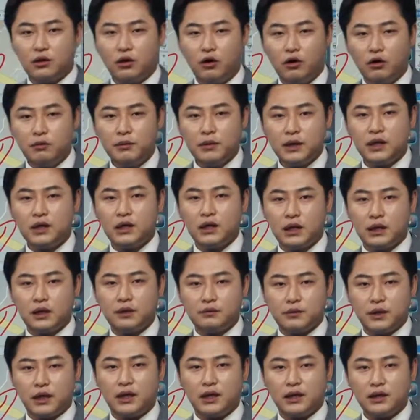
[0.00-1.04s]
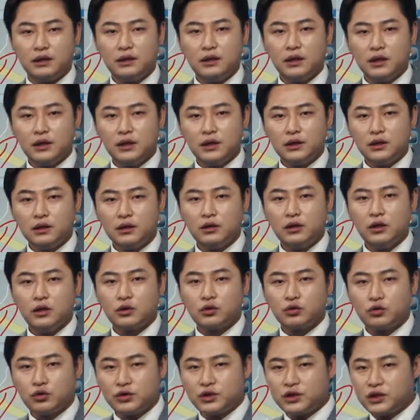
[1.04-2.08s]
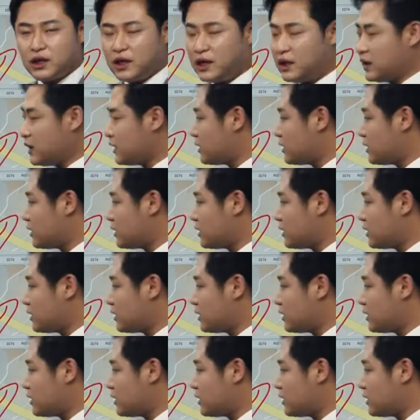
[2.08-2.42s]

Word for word: 어마어마한 이런 도시가 하나